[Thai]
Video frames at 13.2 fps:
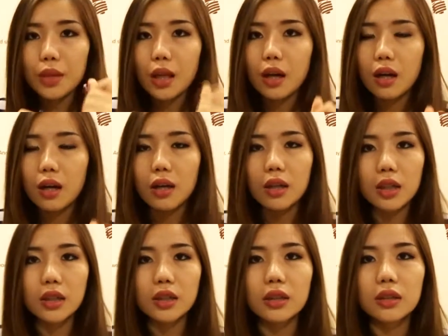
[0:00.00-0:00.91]
เออ
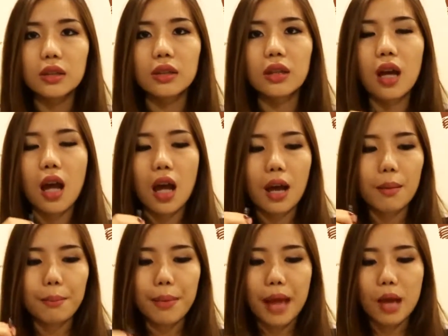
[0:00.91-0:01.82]
คือ
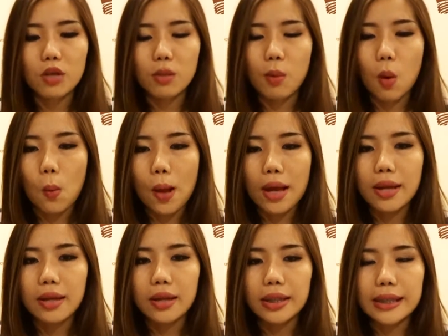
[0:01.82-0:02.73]
แพลวจะบอกว่า
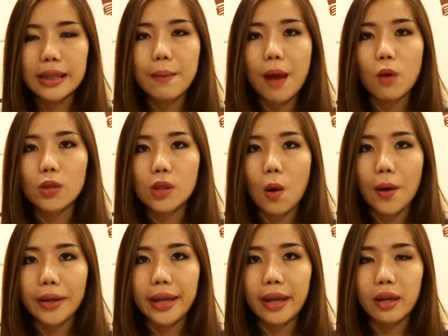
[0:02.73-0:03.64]
ที่แพลวสอ
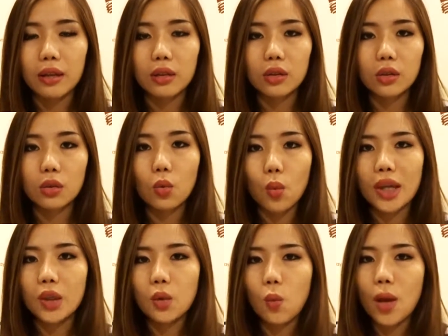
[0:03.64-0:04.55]
นเนี่ยทุกวั
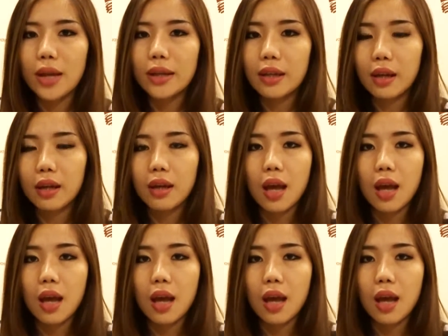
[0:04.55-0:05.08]
นทุกวันเนี่ย